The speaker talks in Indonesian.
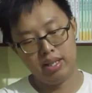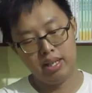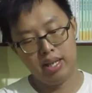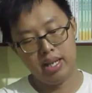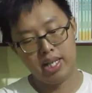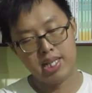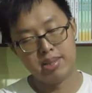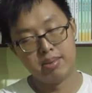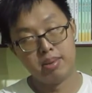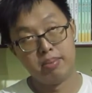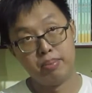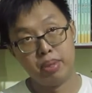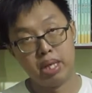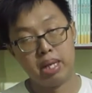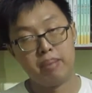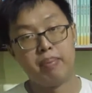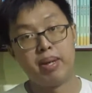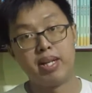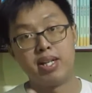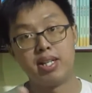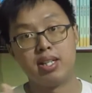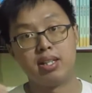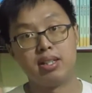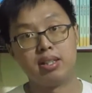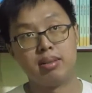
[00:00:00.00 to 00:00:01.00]
hanya
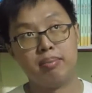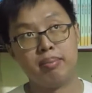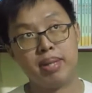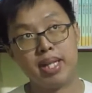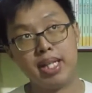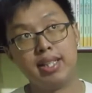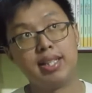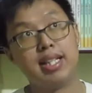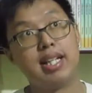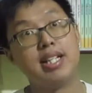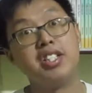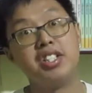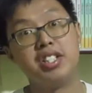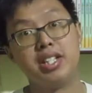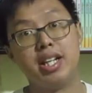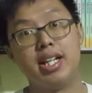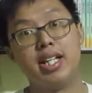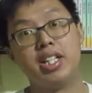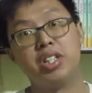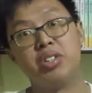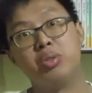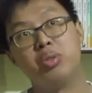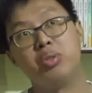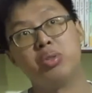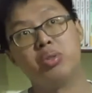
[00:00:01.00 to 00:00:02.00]
beberapa menit aja
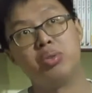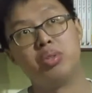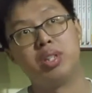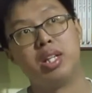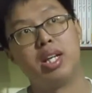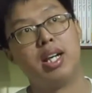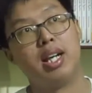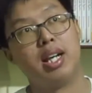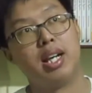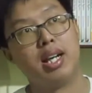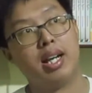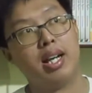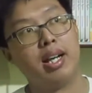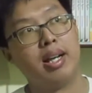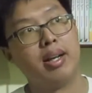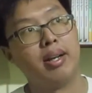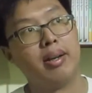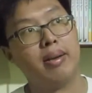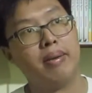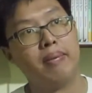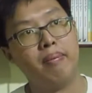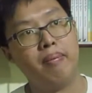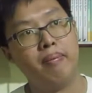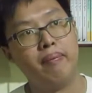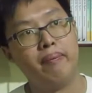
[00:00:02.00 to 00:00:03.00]
itu sudah
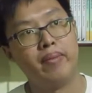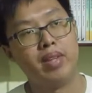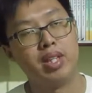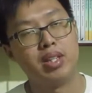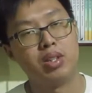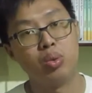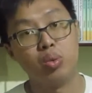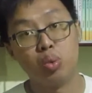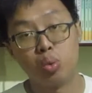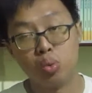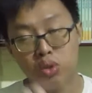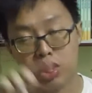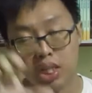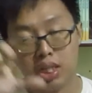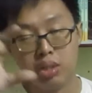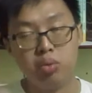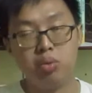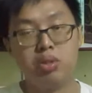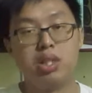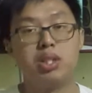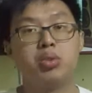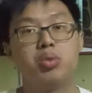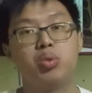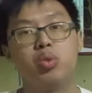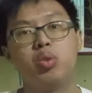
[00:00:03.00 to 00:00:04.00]
turunnya
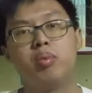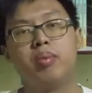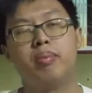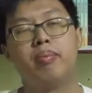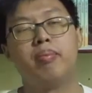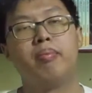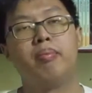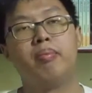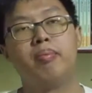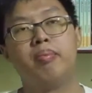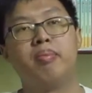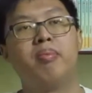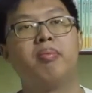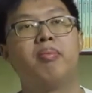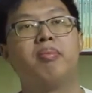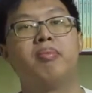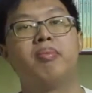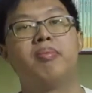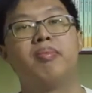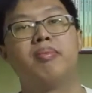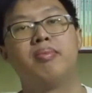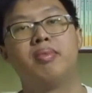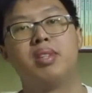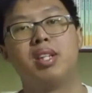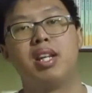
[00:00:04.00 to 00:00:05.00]
sudah cukup
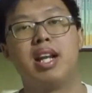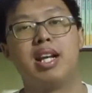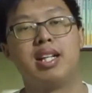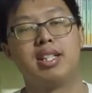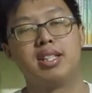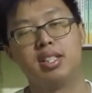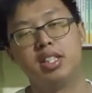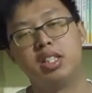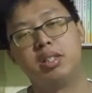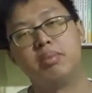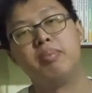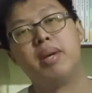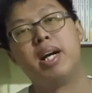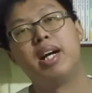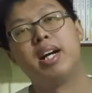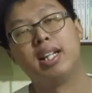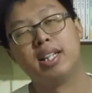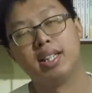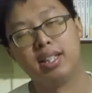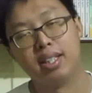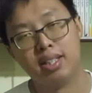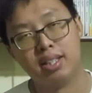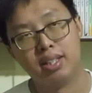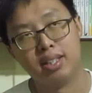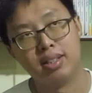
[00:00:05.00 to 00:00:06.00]
drastis banget
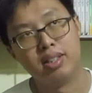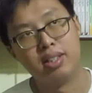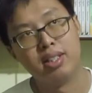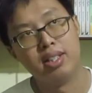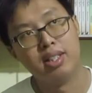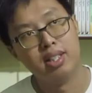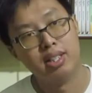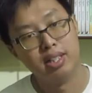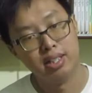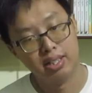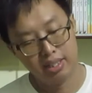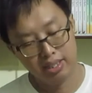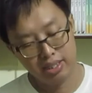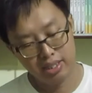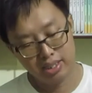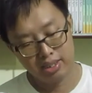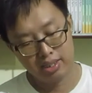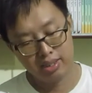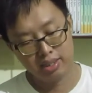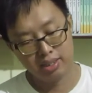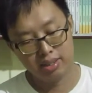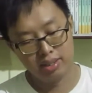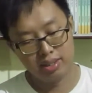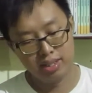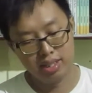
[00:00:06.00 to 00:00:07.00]

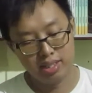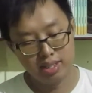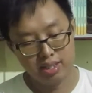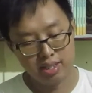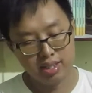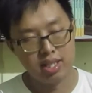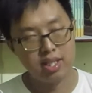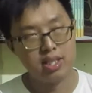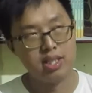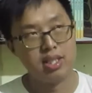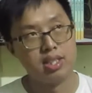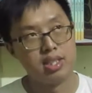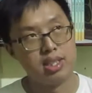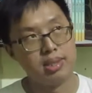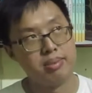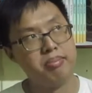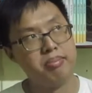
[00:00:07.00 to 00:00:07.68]
jadi, jadi